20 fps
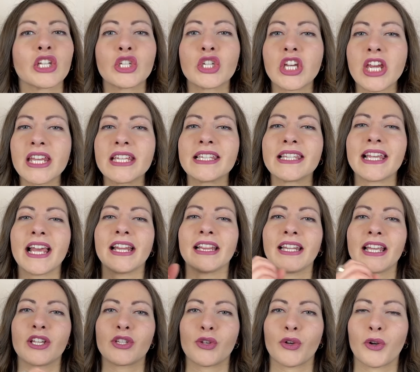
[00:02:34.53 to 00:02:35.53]
Cinzia
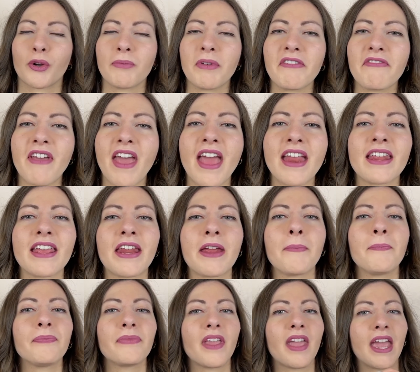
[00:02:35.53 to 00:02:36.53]
inteso come
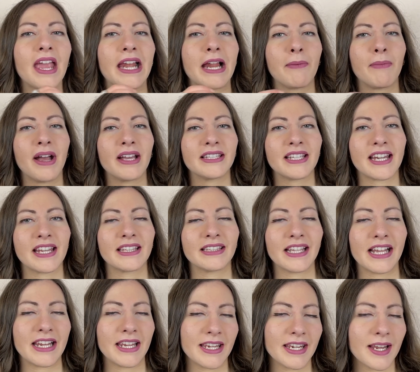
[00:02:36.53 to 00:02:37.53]
Venere e la madre
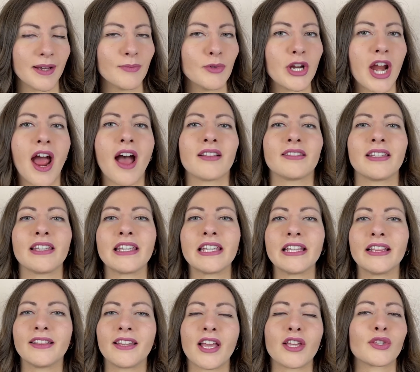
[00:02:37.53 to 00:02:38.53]
degli innamorati
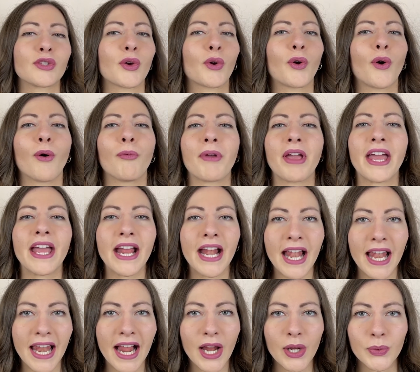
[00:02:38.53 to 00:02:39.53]
inteso come
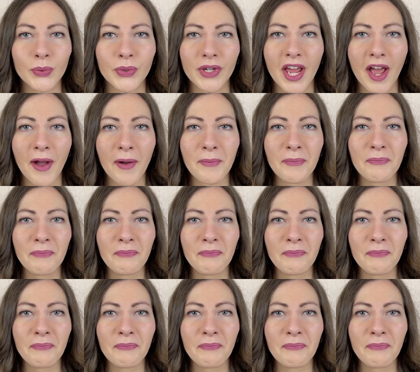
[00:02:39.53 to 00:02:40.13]
la luna.